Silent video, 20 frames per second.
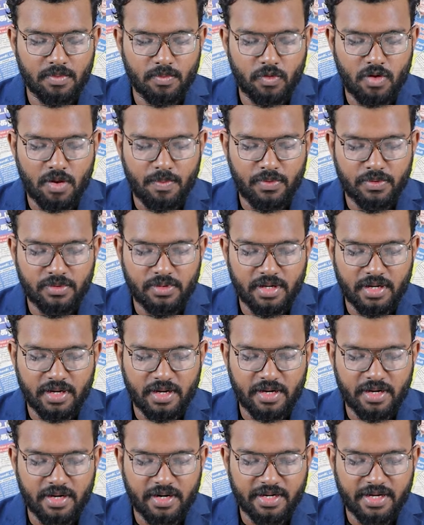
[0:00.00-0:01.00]

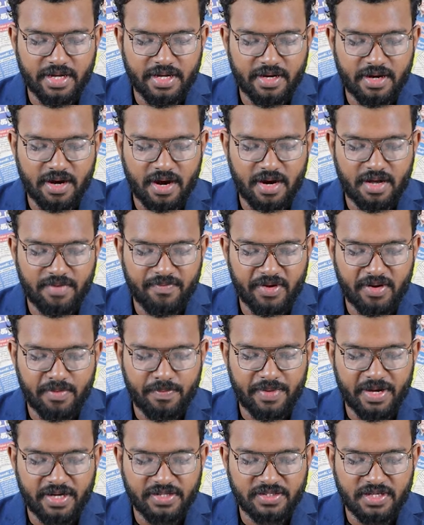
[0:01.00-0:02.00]
முகப்புத்தக இடுகைக்கான
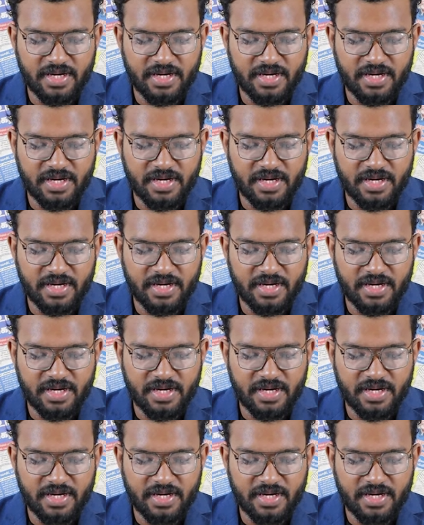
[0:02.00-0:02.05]
விரிப்பை